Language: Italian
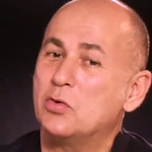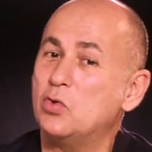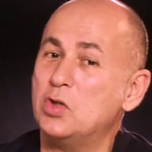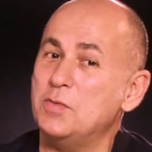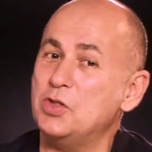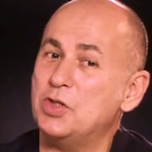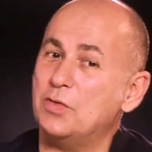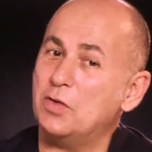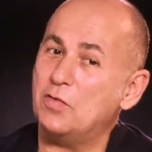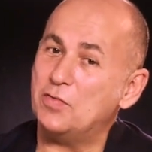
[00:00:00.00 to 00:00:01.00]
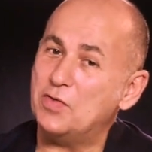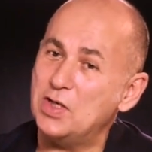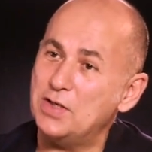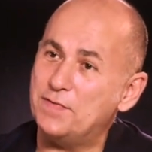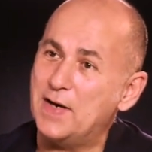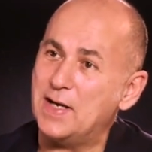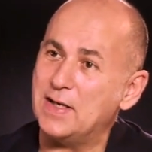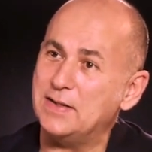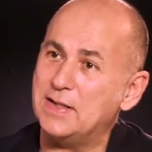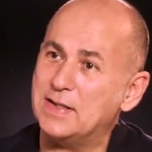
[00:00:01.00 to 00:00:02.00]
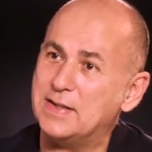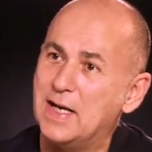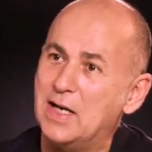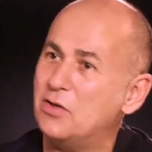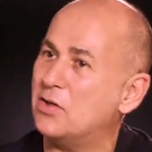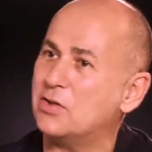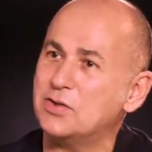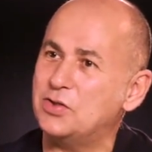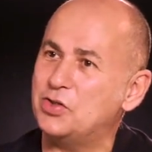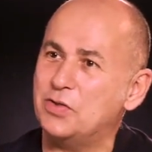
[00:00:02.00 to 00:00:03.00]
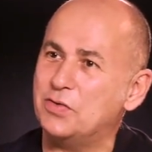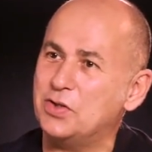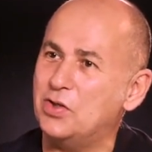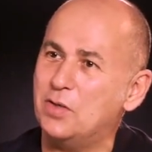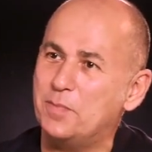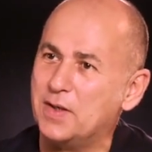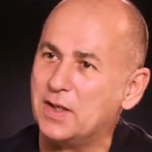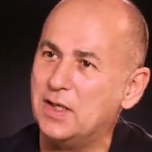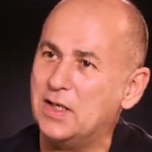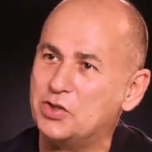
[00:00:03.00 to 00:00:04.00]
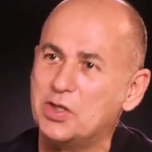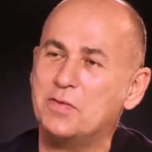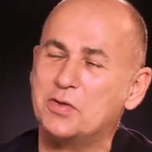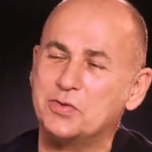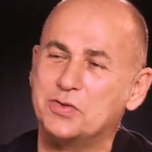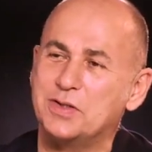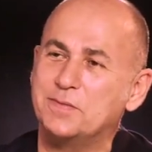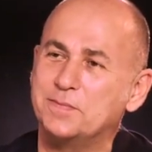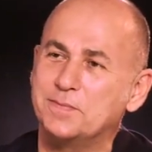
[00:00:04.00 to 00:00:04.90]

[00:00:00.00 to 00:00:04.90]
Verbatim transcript: Tutti mi dicevano, vuole fare in dettaglio le cose? Dicevo di no perché le lasciavo così.